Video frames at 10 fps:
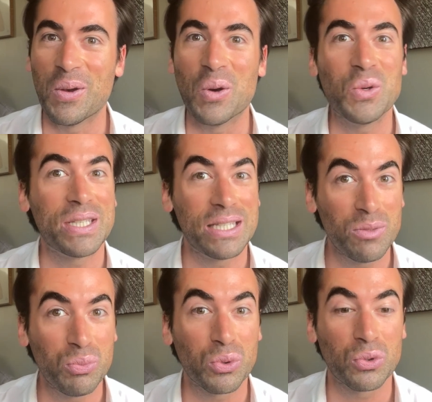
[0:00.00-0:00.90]
aussi
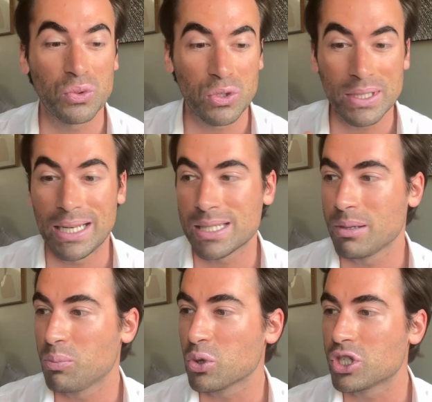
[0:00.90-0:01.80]
pour tous ceux, c'est la
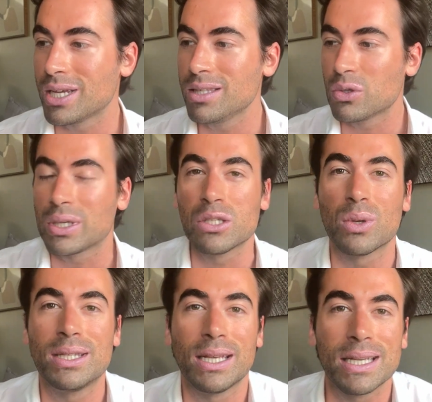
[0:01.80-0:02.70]
semaine prochaine, ceux qui sont
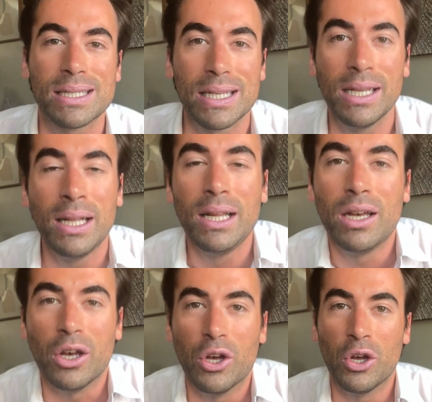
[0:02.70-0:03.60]
intéressés
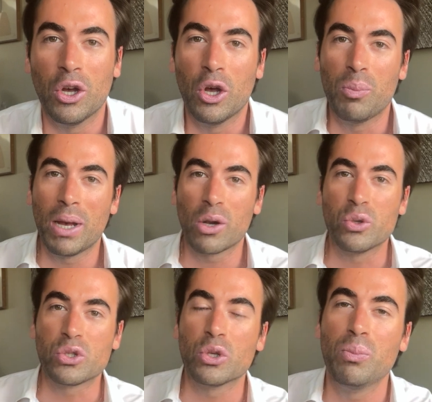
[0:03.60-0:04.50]
par le
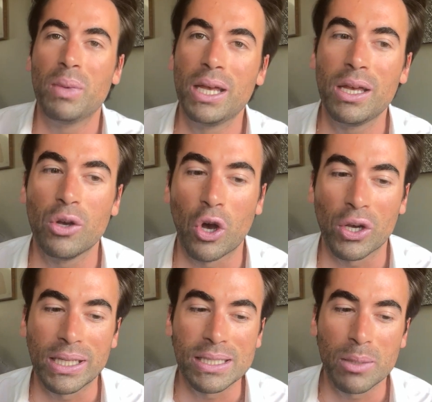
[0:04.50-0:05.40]
sommet
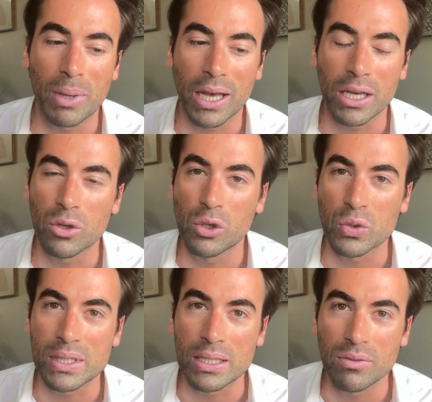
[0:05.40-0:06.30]
organisé par
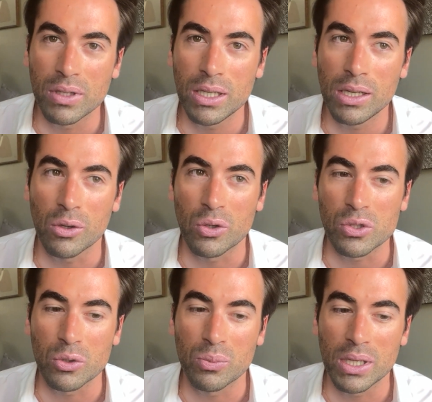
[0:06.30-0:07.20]
Rayonnance TV, le
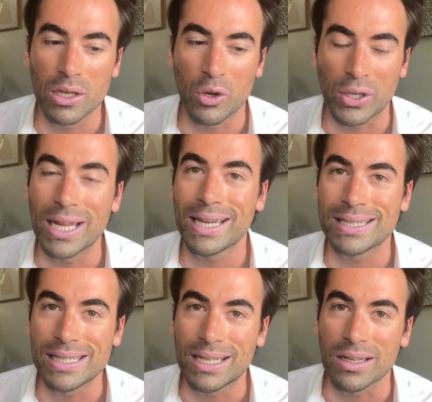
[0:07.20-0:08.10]
sommet
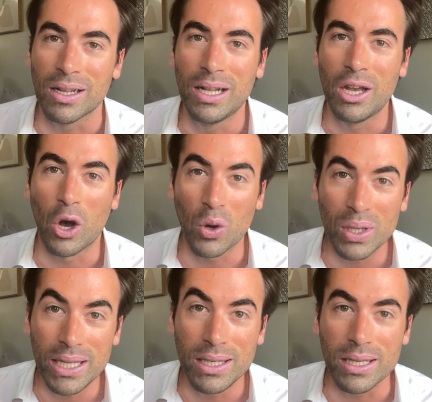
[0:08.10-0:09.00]
galactique en
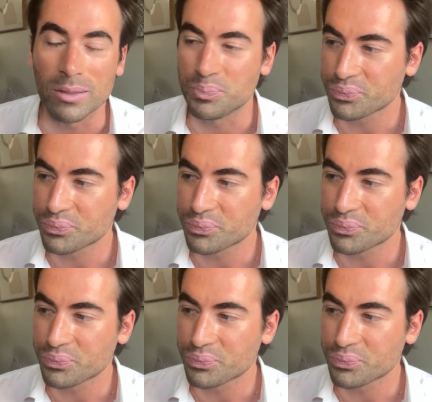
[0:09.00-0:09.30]
ligne